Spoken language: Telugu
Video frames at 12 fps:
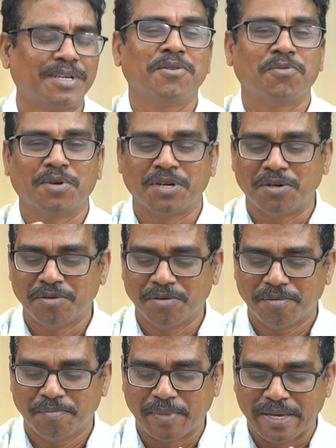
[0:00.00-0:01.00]
అంటే వాళ్ళు
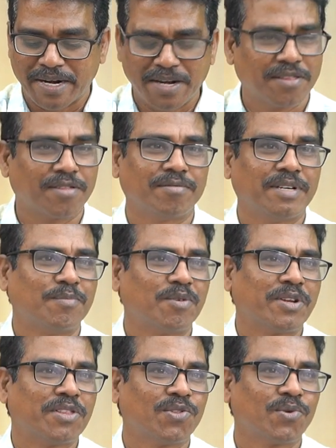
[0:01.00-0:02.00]
పేరెంట్స్ నెంబర్
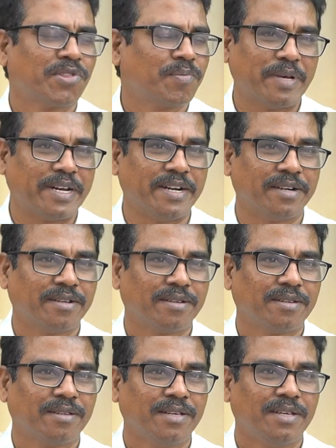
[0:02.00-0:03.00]
వన్ సోర్స్ పేరెంట్
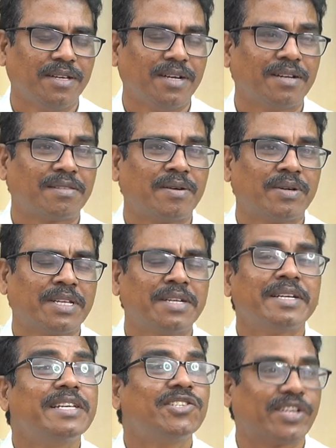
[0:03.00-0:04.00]
ఎస్ ఆ తర్వాత
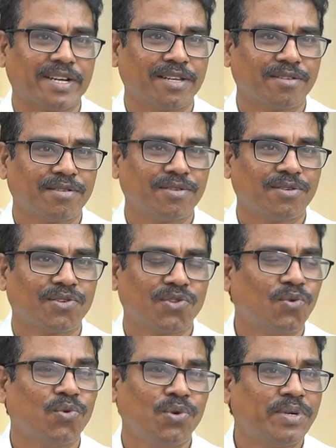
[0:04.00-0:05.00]
టీచర్ టీచర్
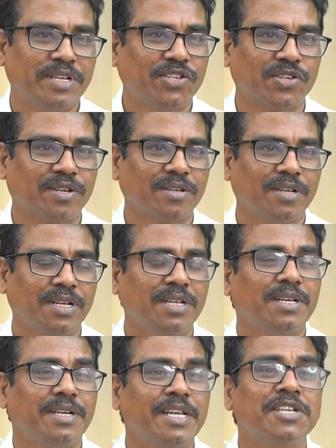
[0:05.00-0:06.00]
స్కూల్లో hmm. టీచర్
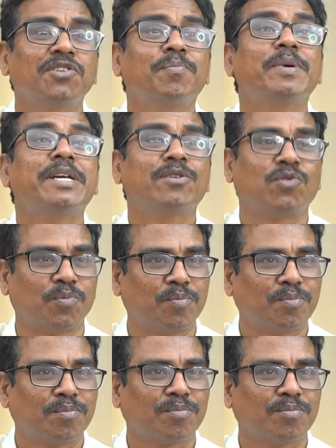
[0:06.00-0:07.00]
నెక్స్ట్ పీర్ గ్రూప్
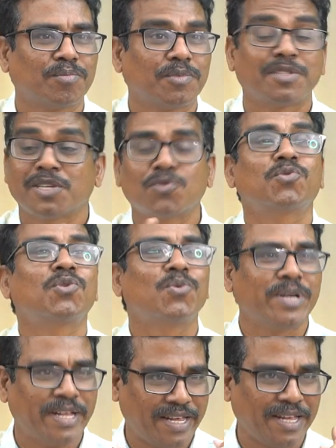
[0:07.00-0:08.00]
hmm. తన చుట్టూ
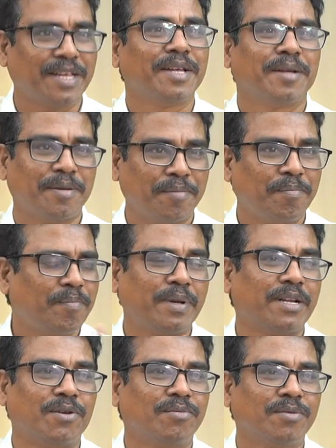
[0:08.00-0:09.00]
ఉండే ఎగ్జాక్ట్
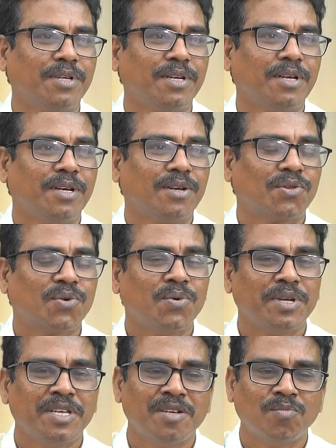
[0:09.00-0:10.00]
పిల్లలు ఎగ్జాక్ట్లీ సో
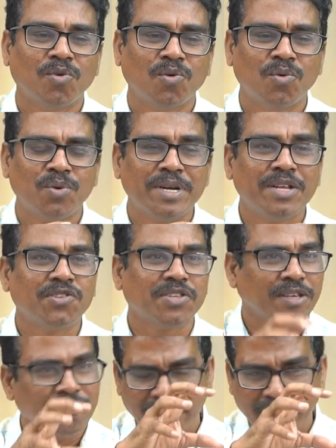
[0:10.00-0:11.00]
ఈ ముగ్గురు
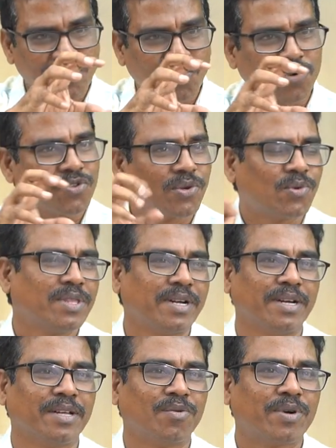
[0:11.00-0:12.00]
నుంచి వీళ్ళు తీసుకోవడం
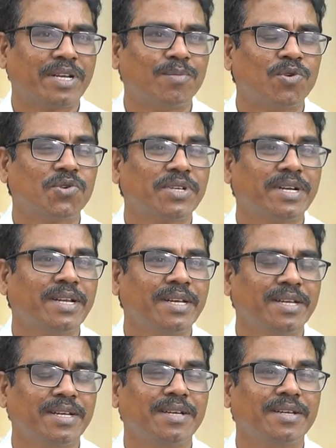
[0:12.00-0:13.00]
జరుగుతుందండి hmm. ఒక ఎమోషన్ని
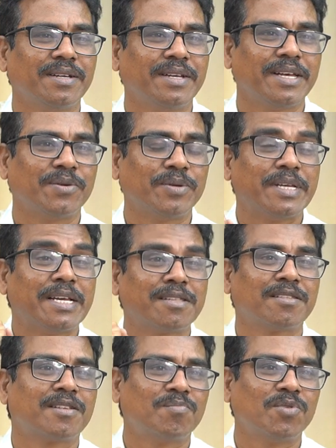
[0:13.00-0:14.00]
నేను ఏ
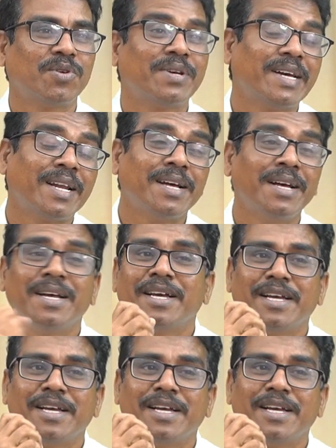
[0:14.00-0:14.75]
సందర్భంలో ఎలా